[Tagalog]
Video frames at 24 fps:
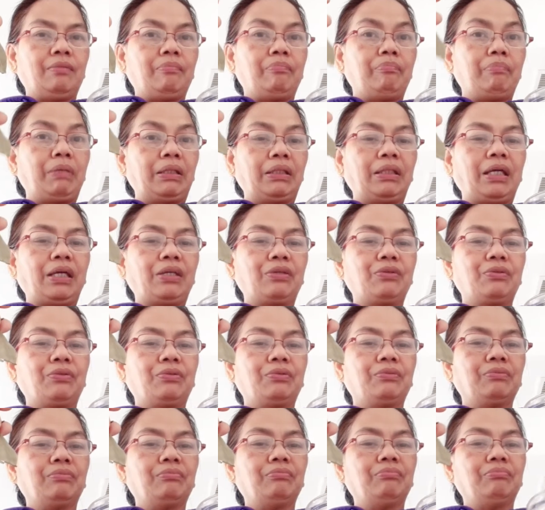Patayo.
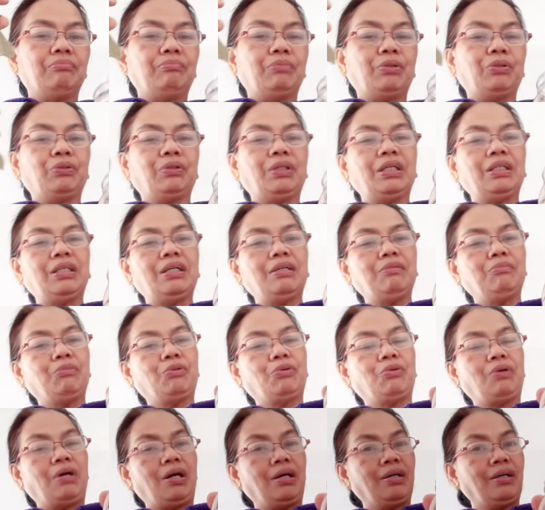Pero tingnan
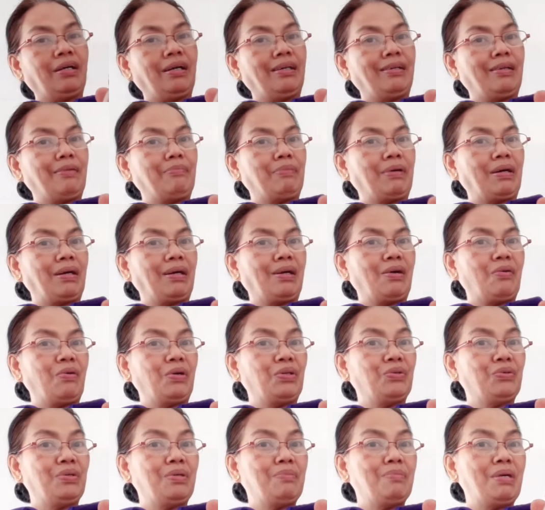mo, ang ganda pagkagawa.
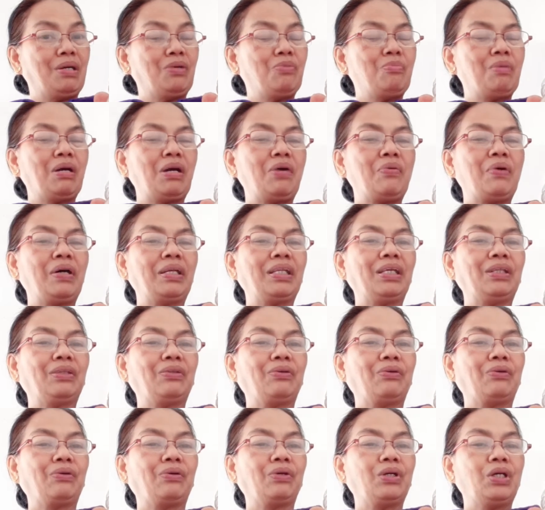Yung ibang gumagawa
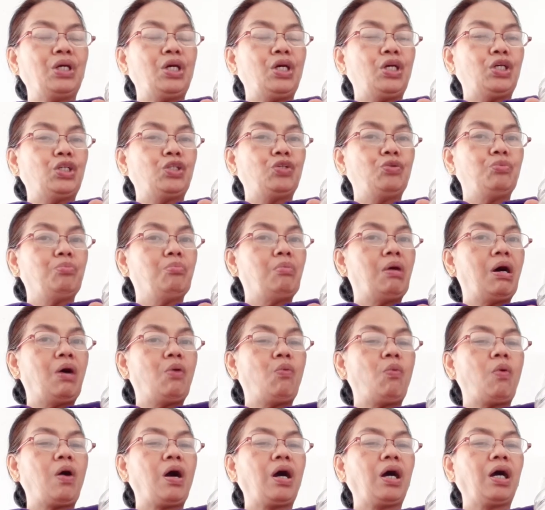nito, yung
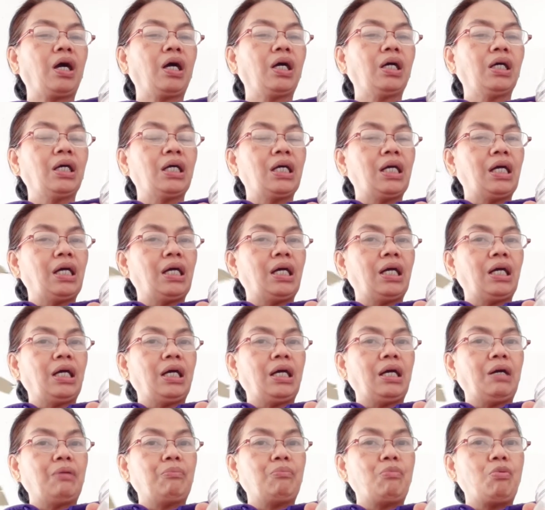bawang,
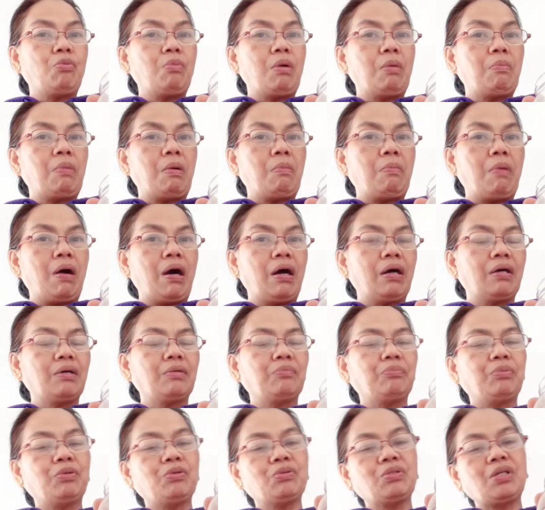bumababa.
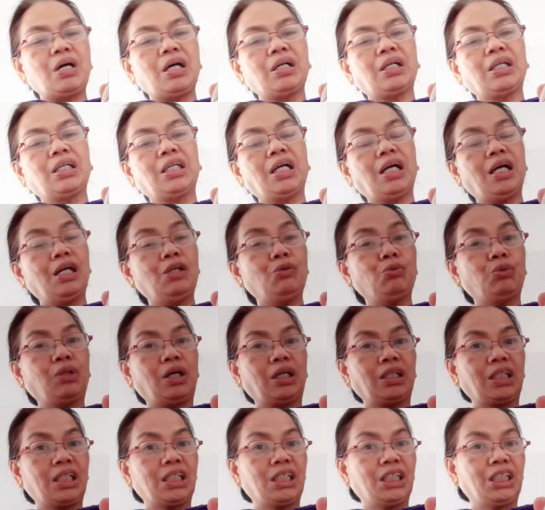Pero sa akin,
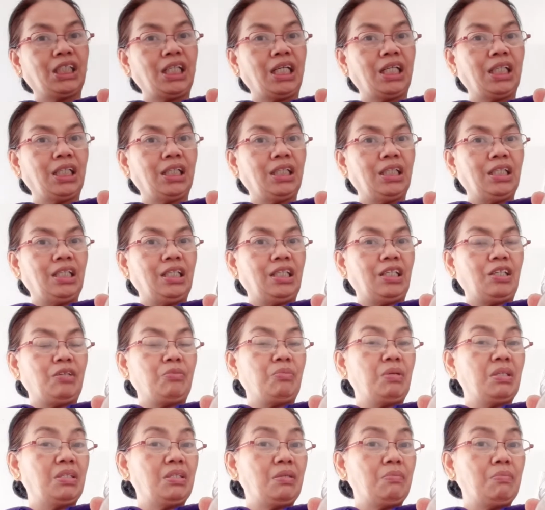nakalutang na siya.
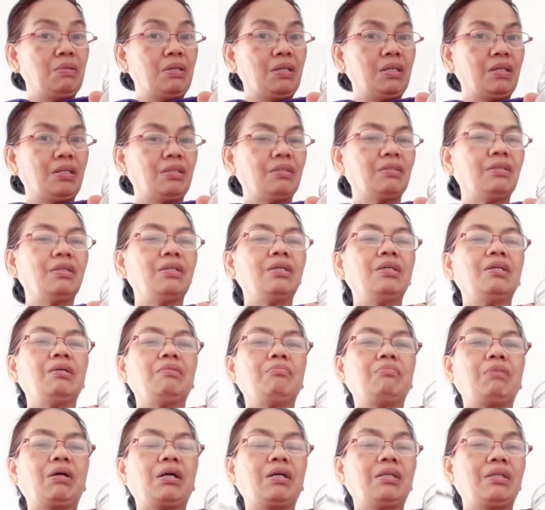Ibig sabihin,
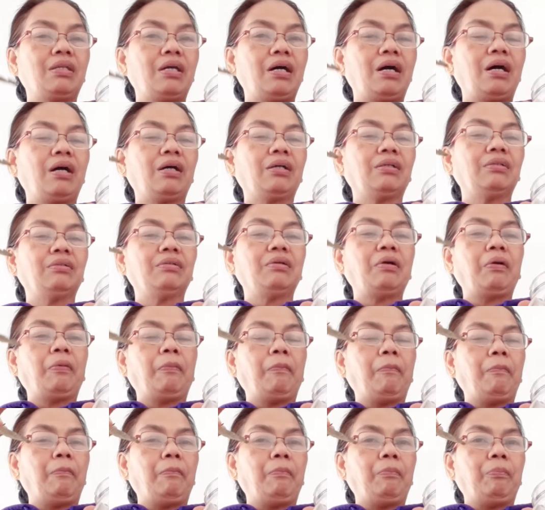maganda ang
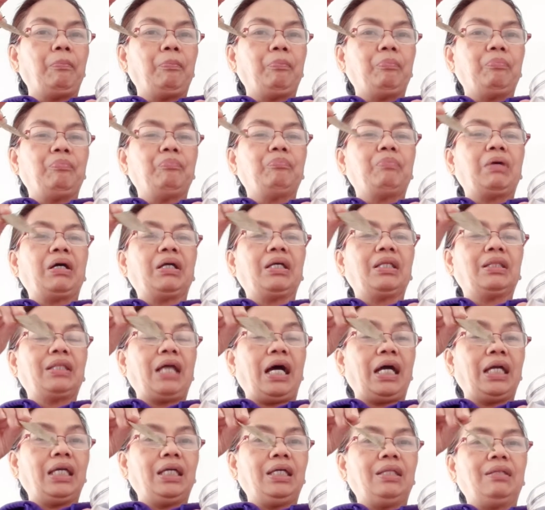
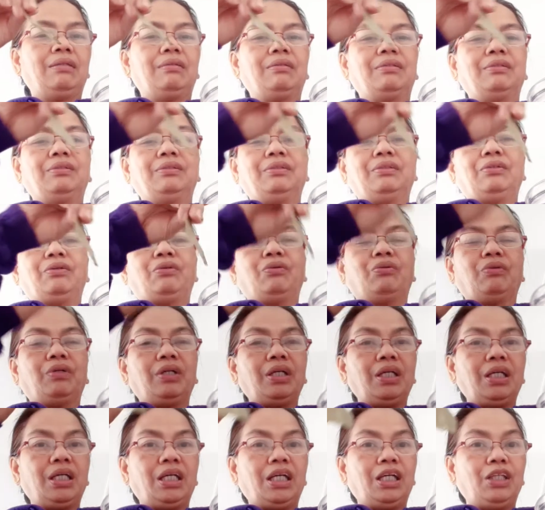pangitain.
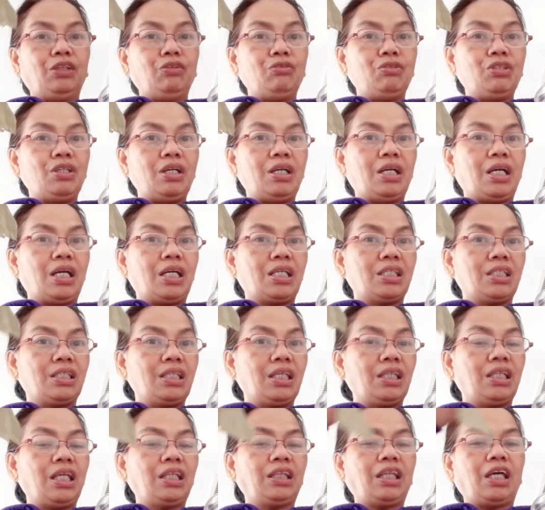Okay, ito siya guys.
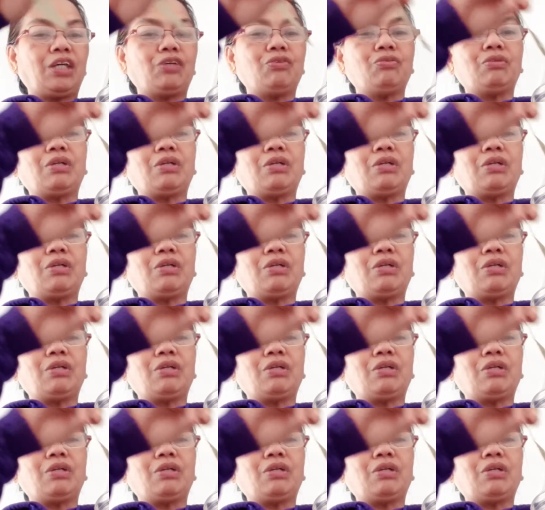Itatayo